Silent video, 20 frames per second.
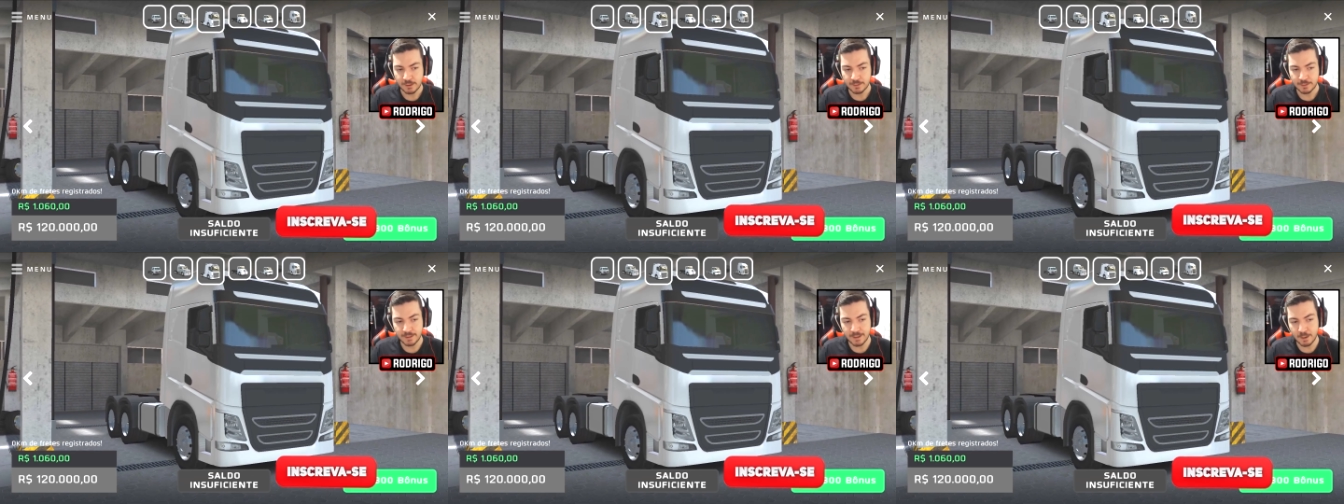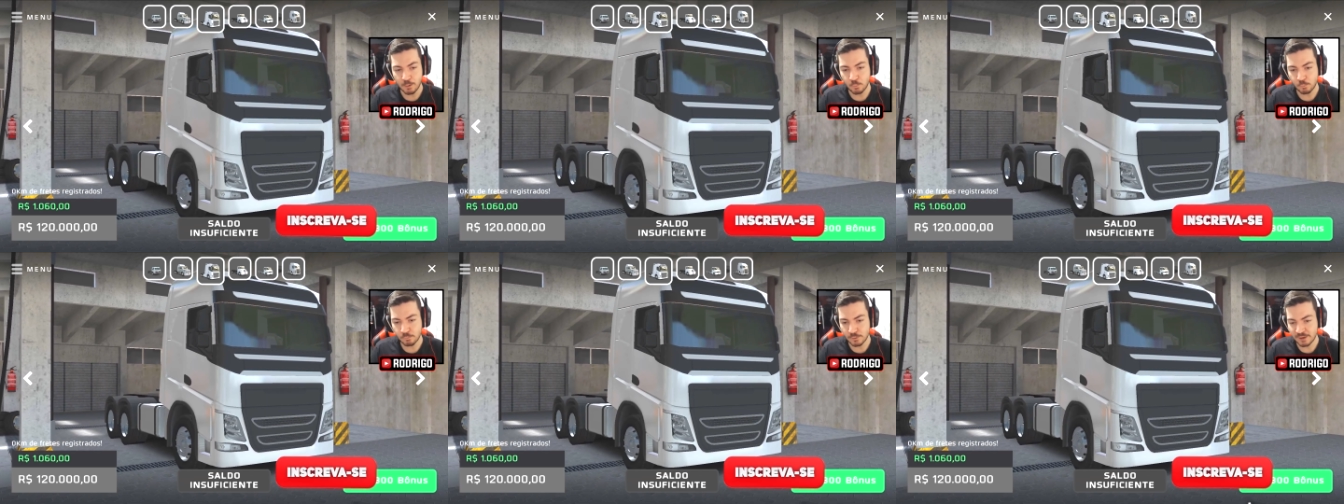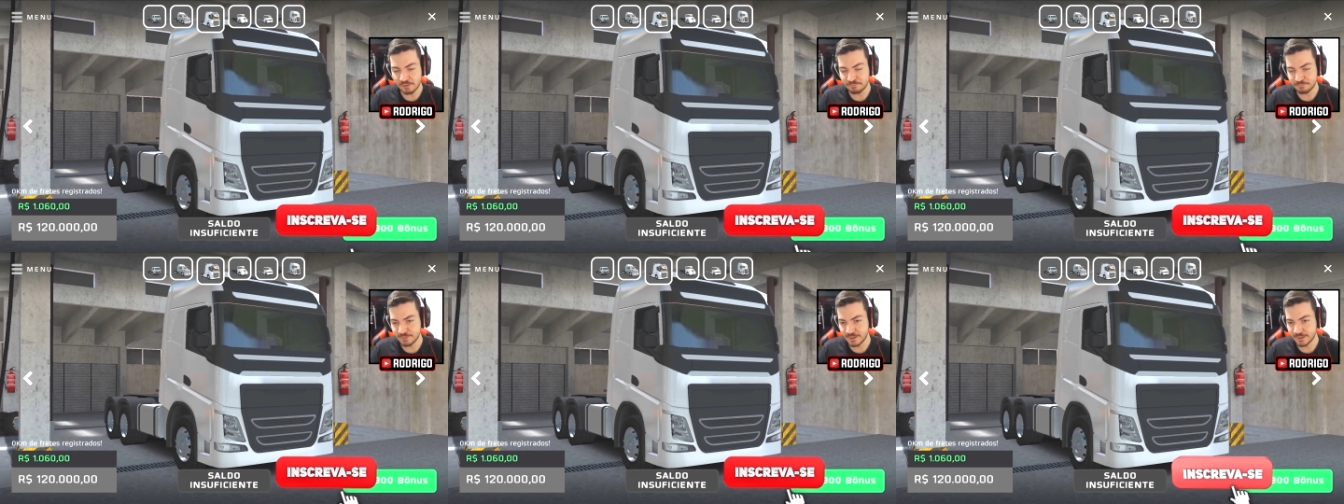né, o
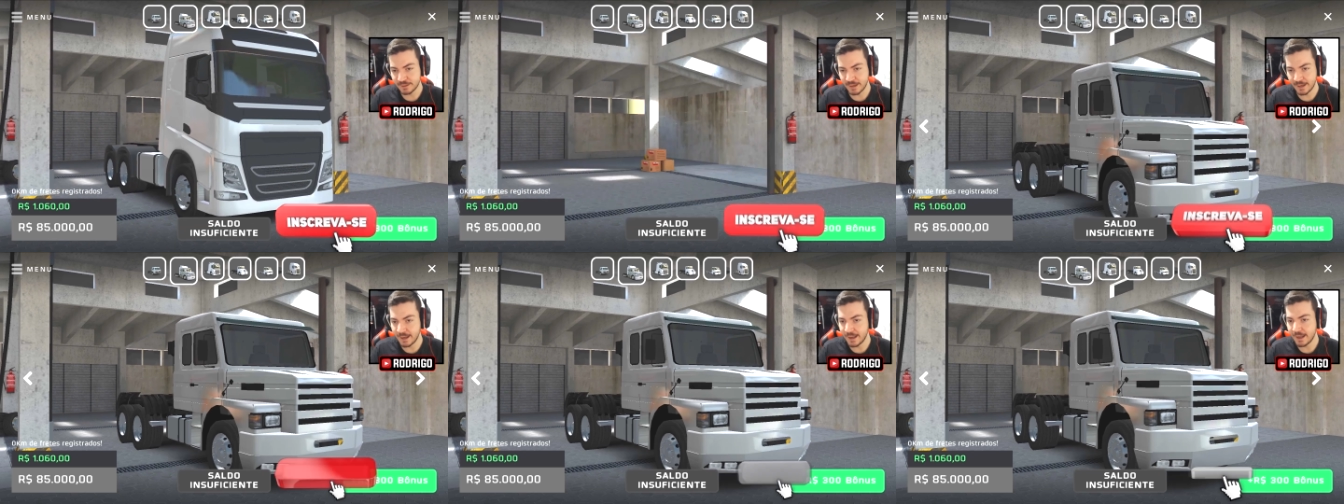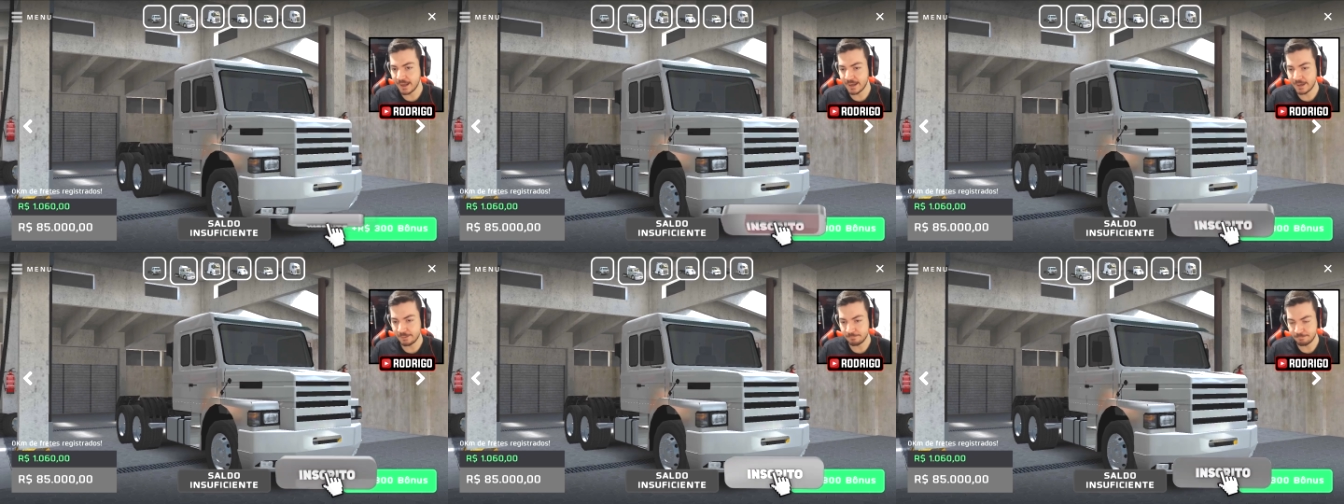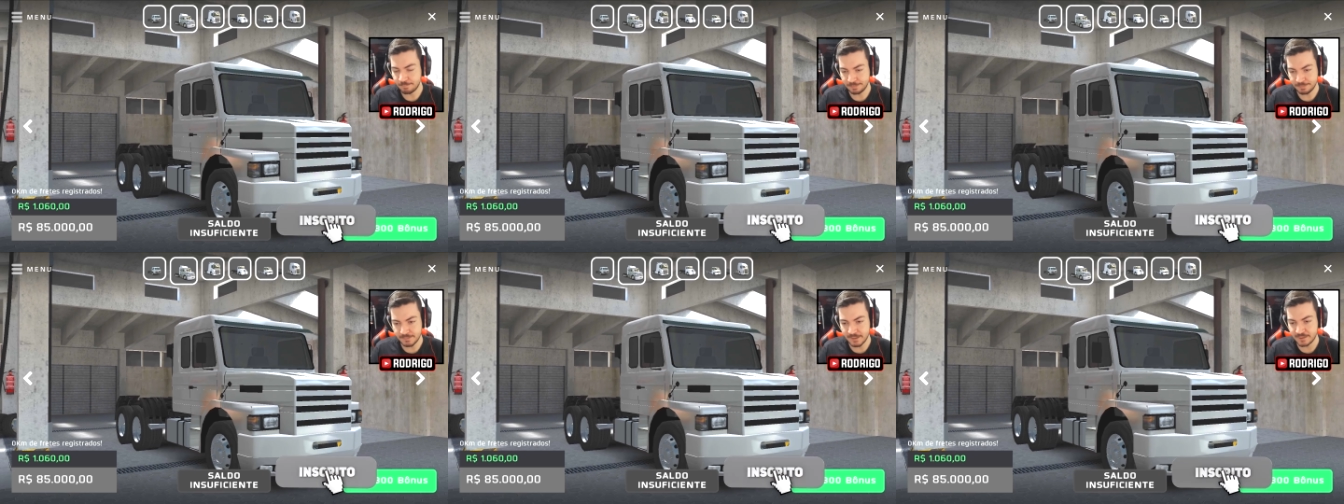FH,
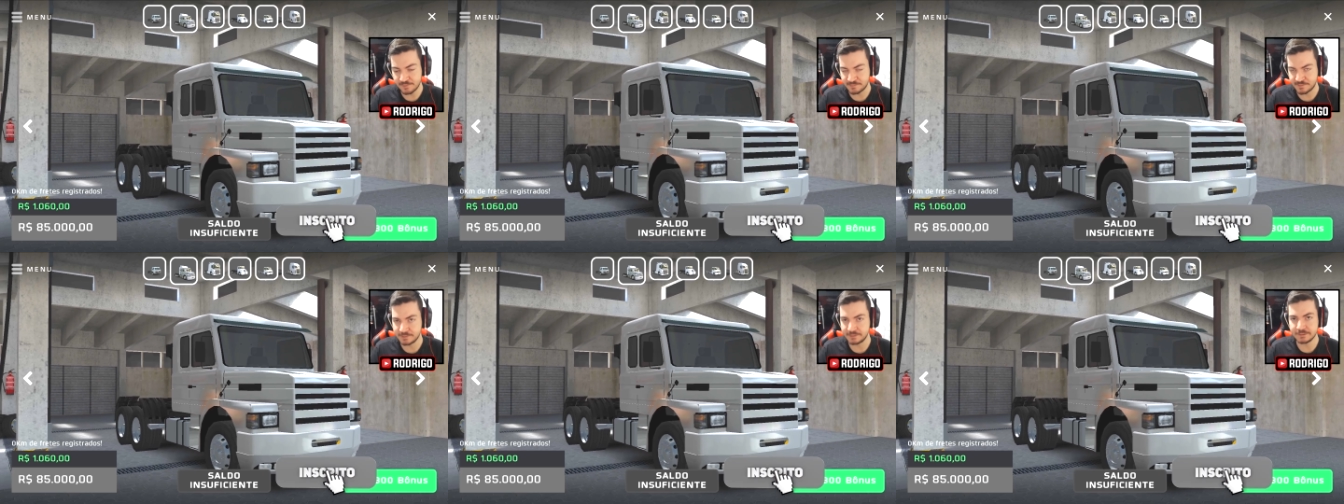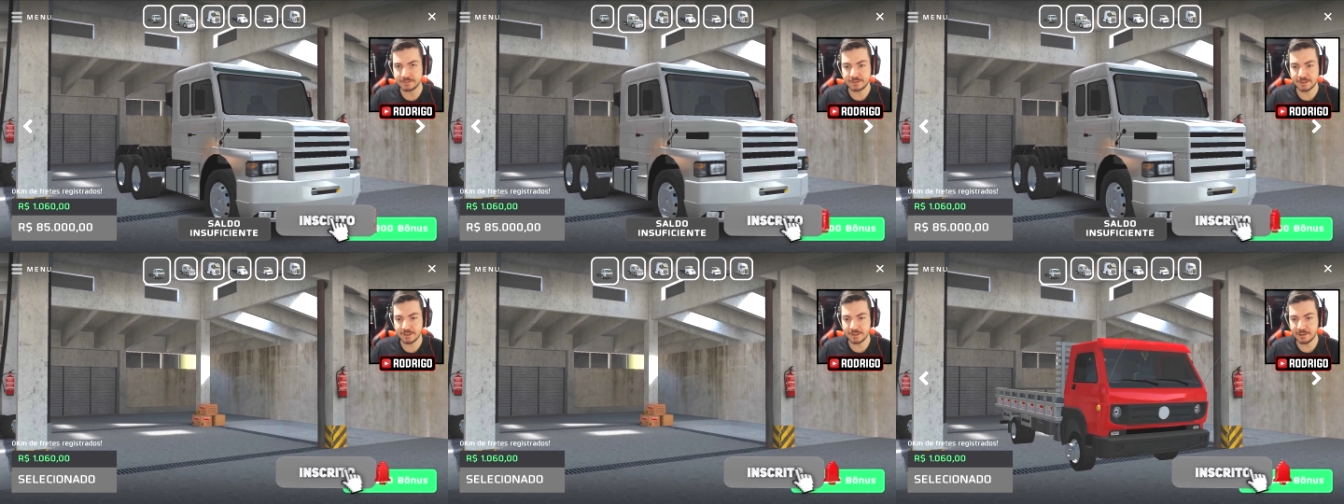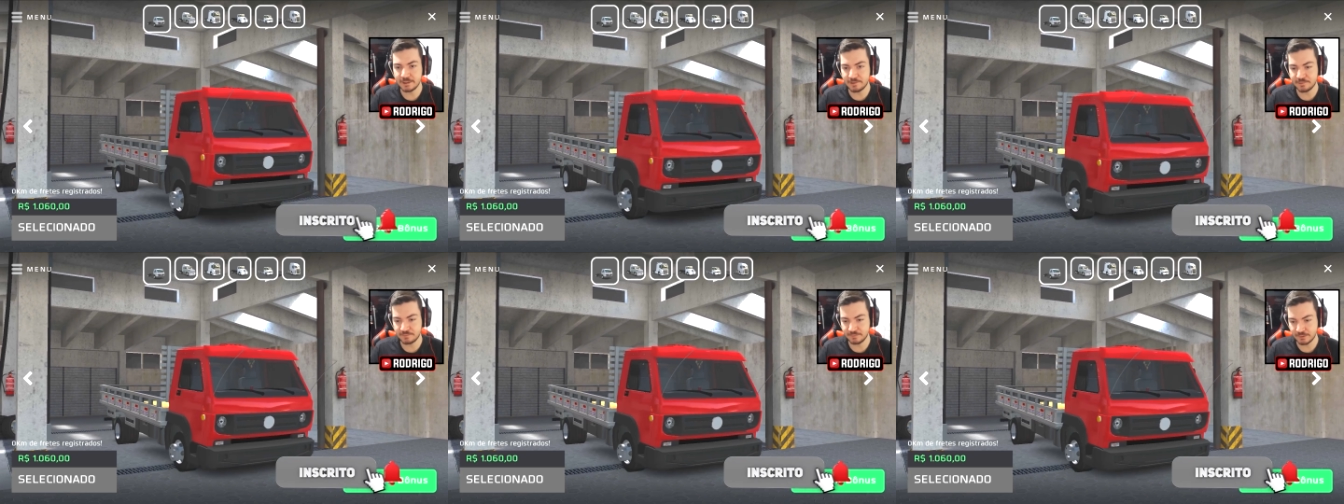né,
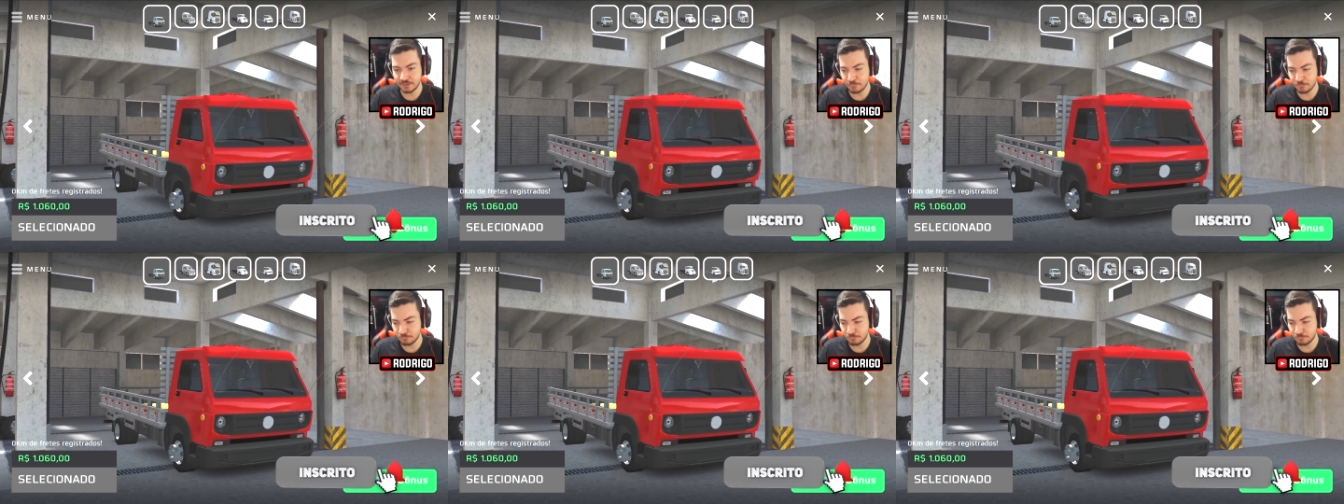113,